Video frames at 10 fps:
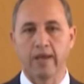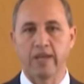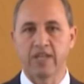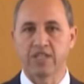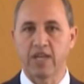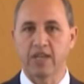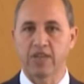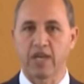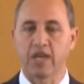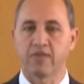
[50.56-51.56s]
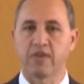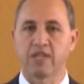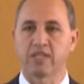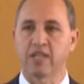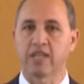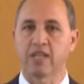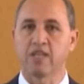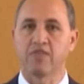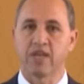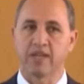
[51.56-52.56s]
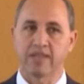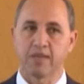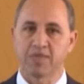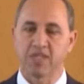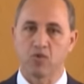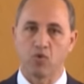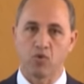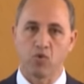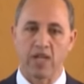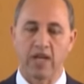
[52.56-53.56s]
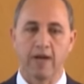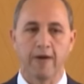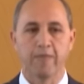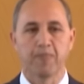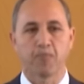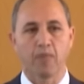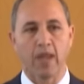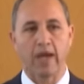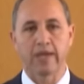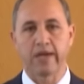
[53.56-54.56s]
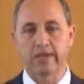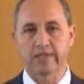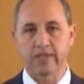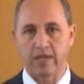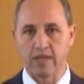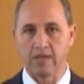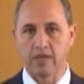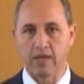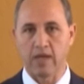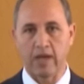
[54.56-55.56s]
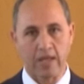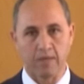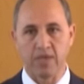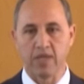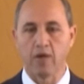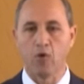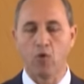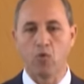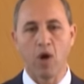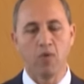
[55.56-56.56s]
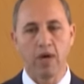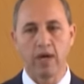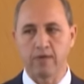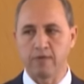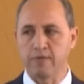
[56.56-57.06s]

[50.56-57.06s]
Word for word: لنجاح الثقافة الجزائرية في أن تبسط حضورها على الصعيد العربي وهو